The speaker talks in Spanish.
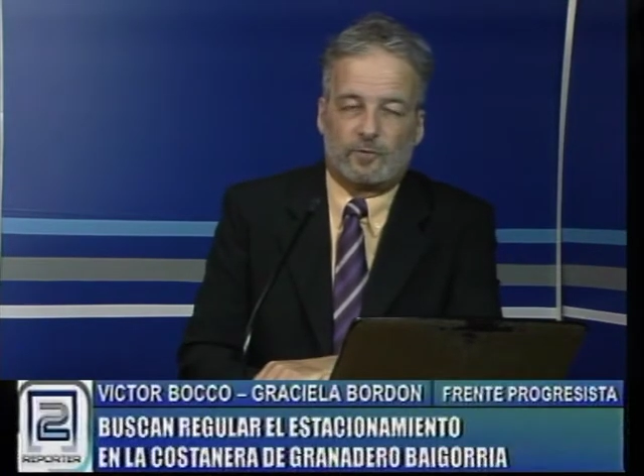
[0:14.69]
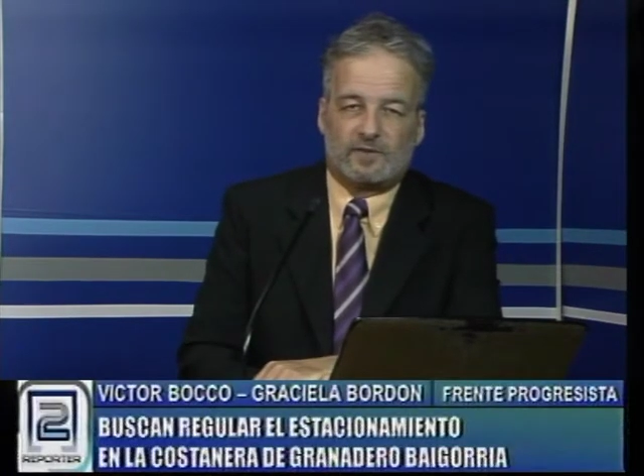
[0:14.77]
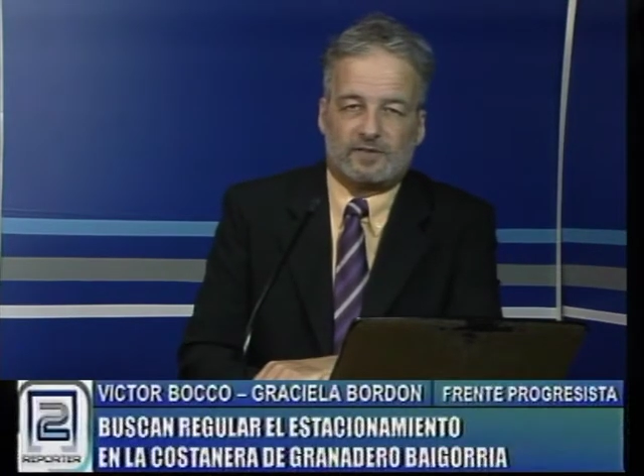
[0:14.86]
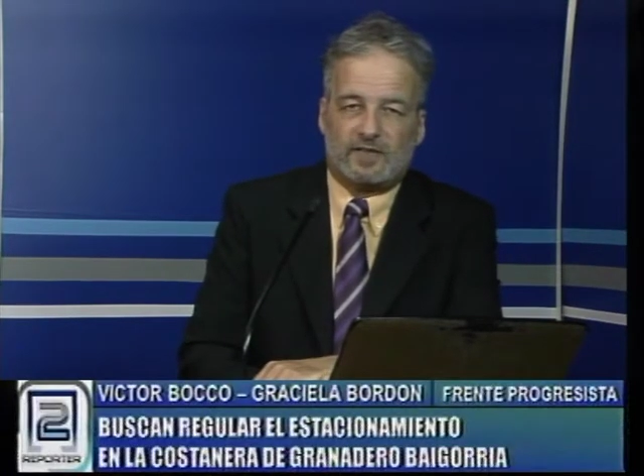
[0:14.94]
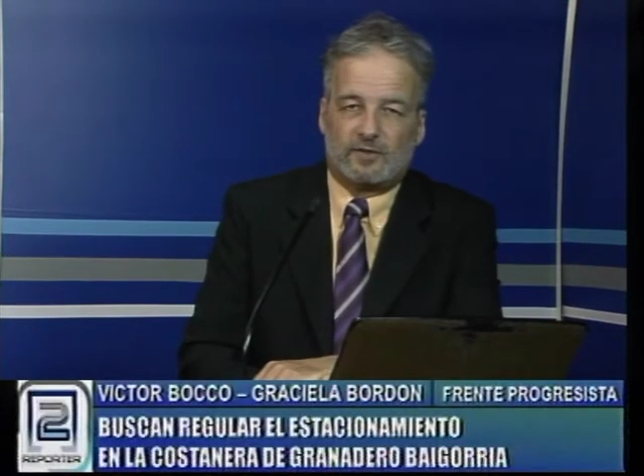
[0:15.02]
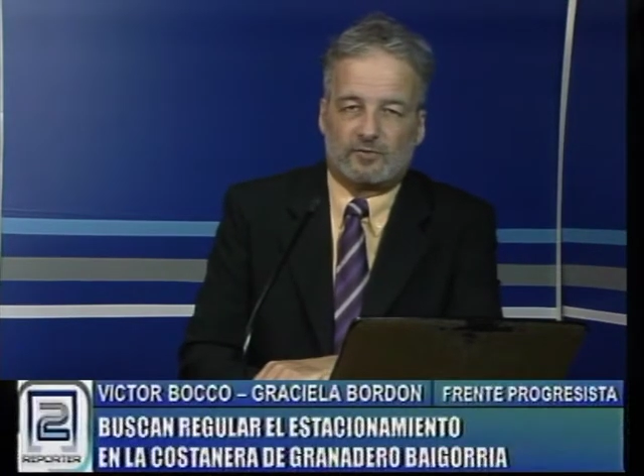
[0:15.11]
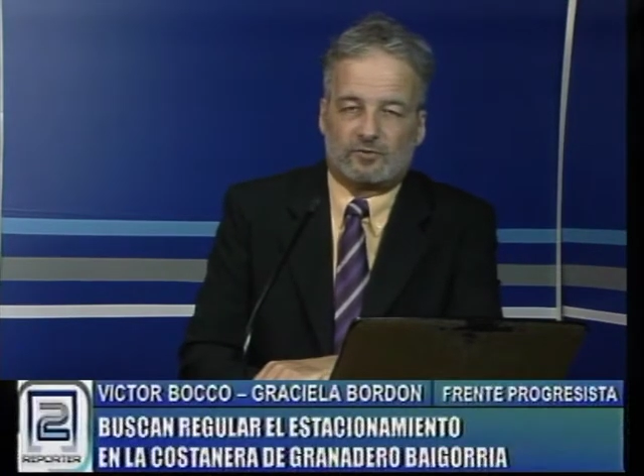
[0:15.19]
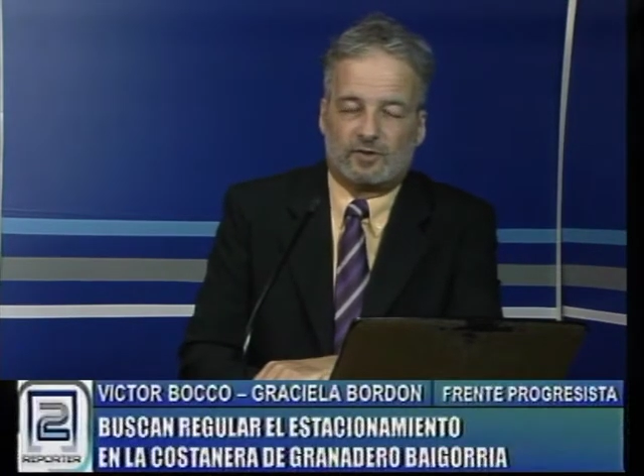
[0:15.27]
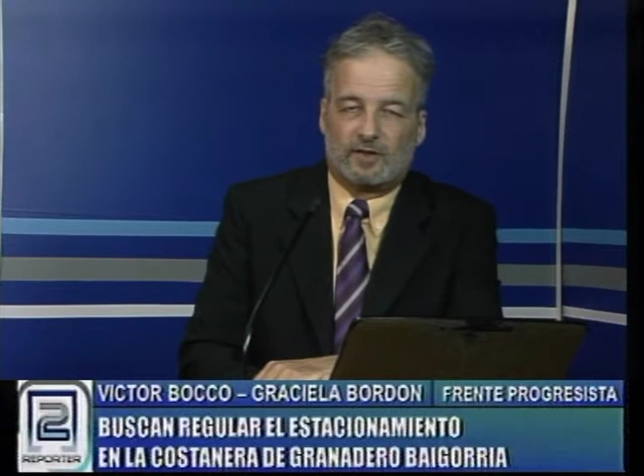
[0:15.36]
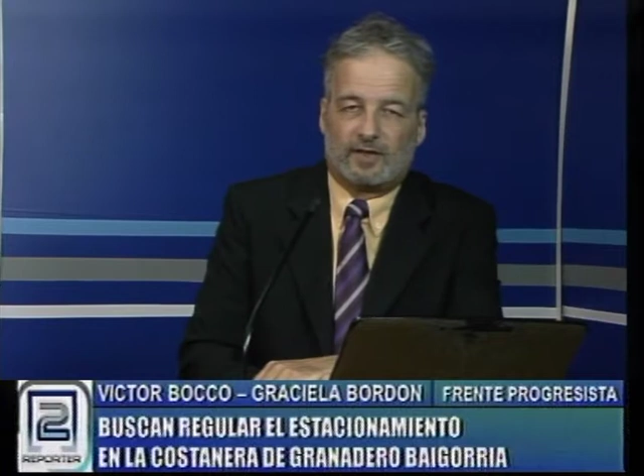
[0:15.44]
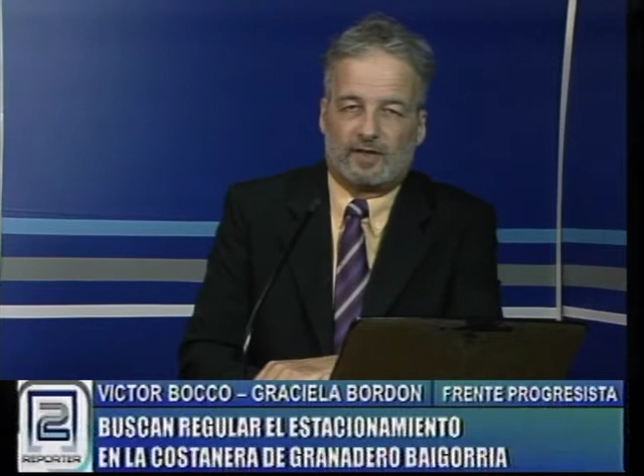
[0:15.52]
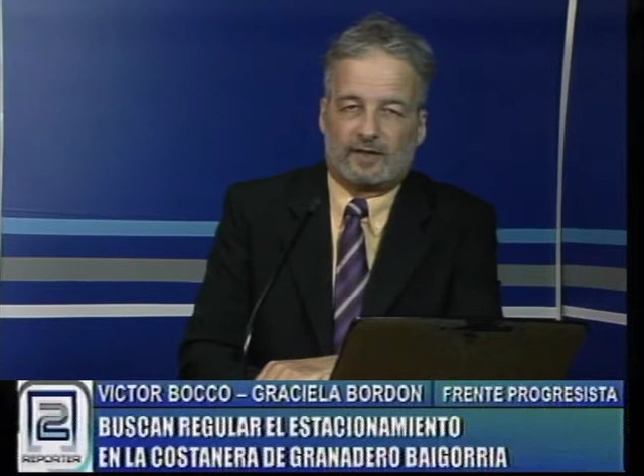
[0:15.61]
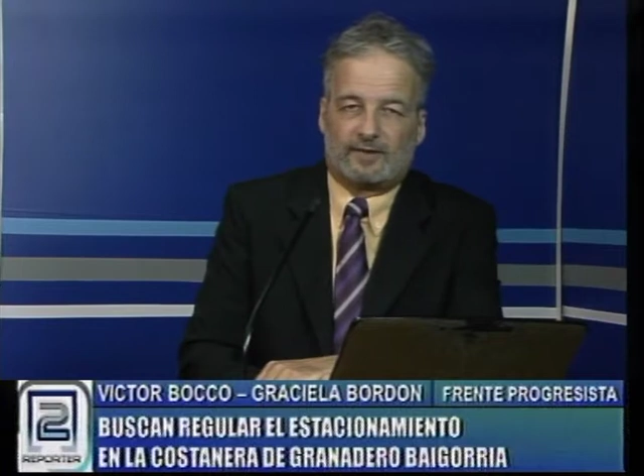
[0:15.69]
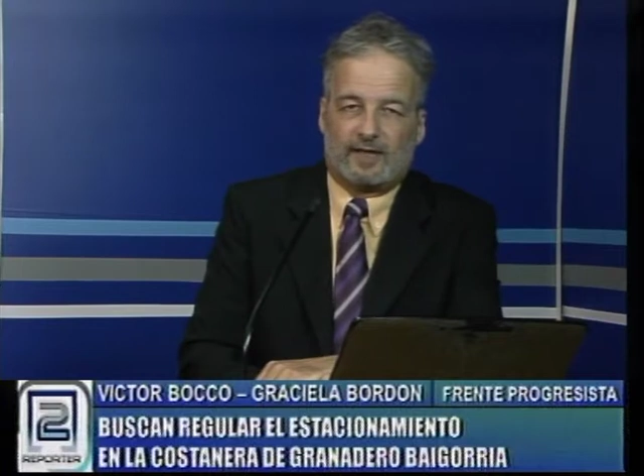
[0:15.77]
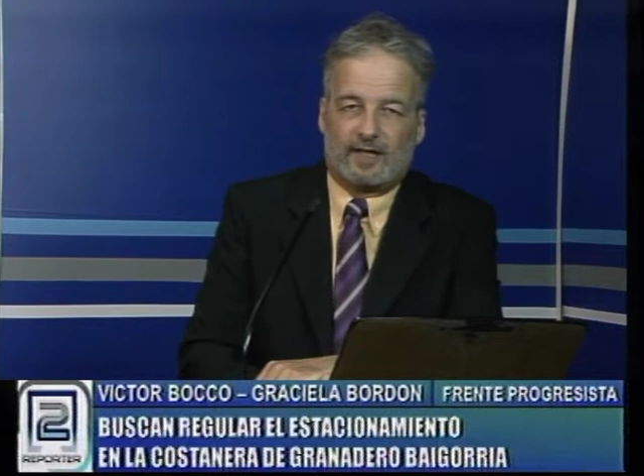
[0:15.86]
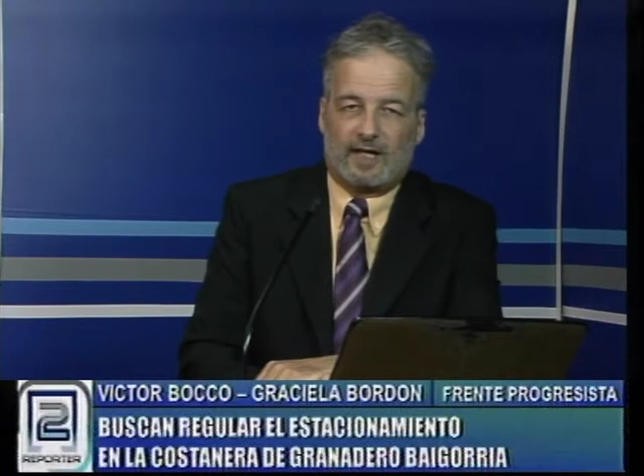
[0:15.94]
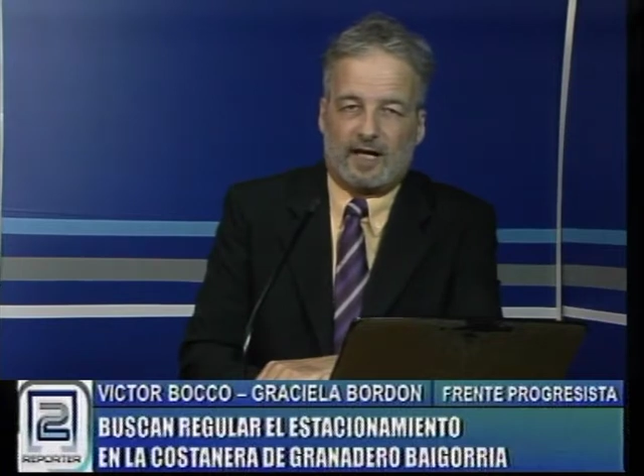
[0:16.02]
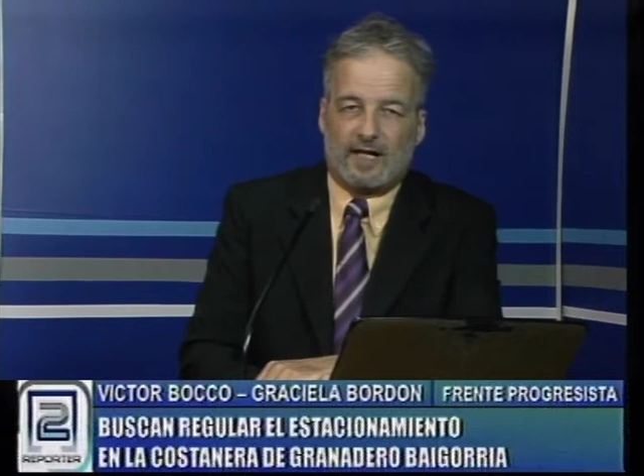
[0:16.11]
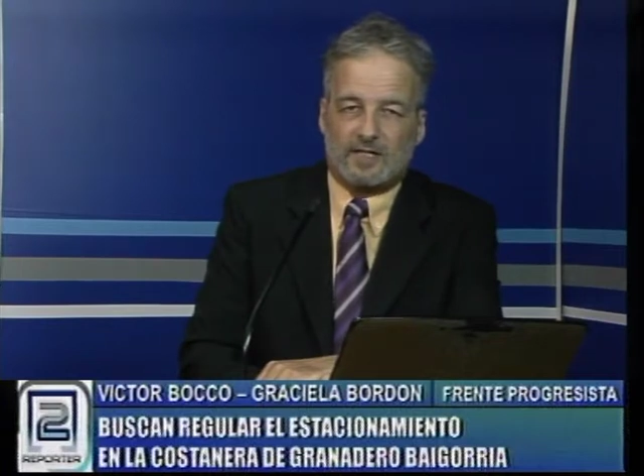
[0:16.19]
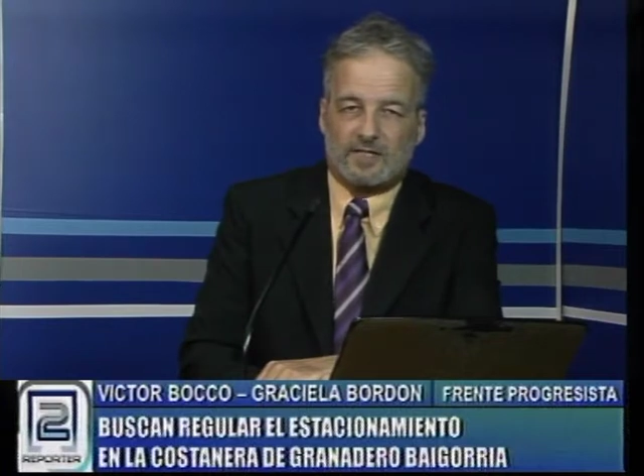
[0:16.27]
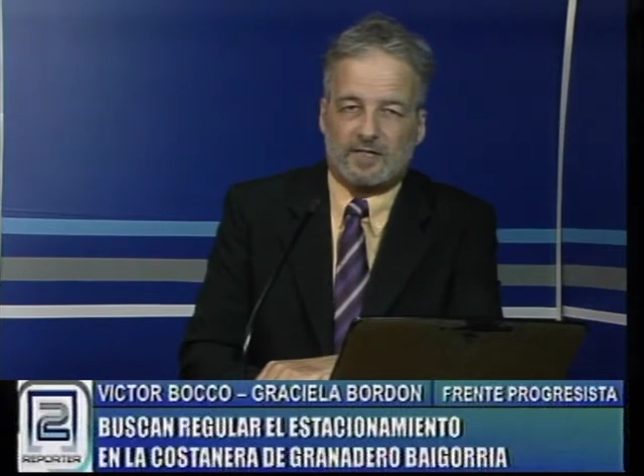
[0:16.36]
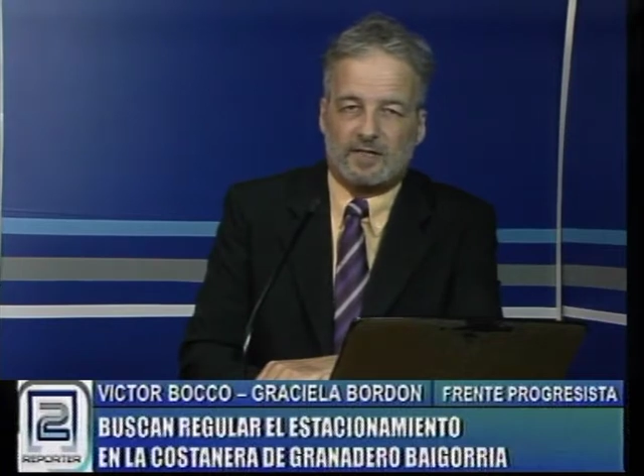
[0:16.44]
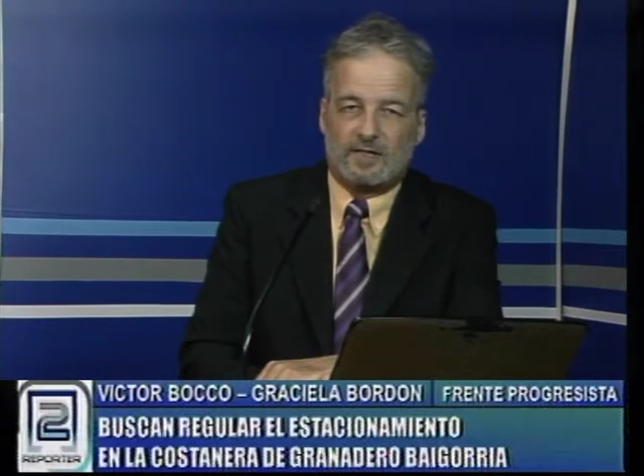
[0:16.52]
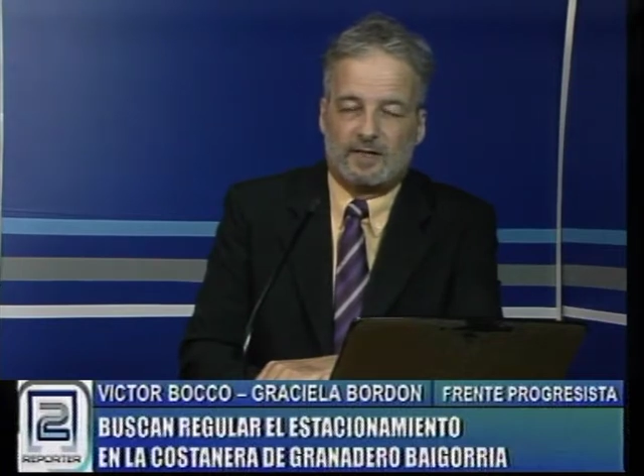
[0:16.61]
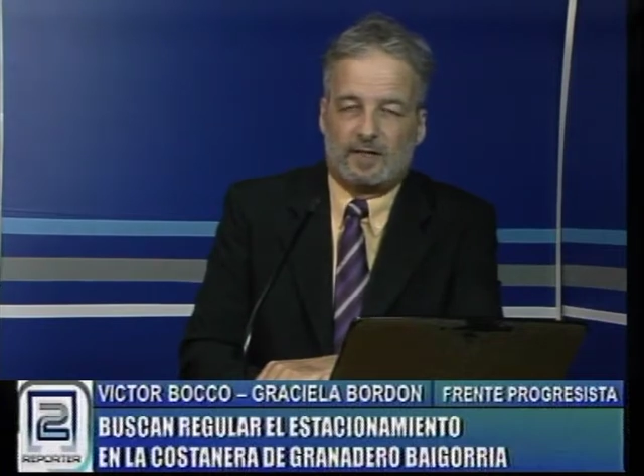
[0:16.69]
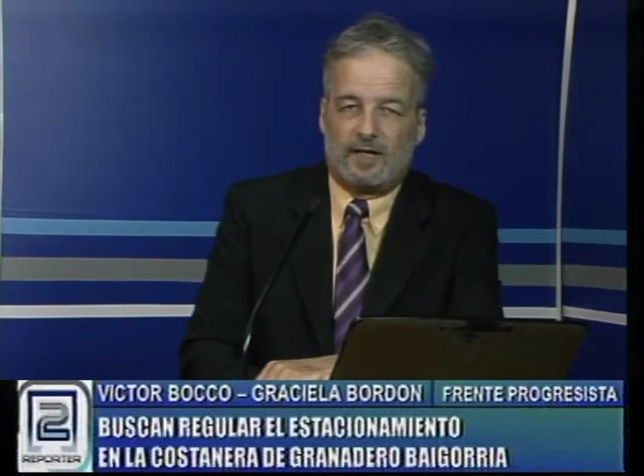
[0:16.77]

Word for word: vecinos que están allí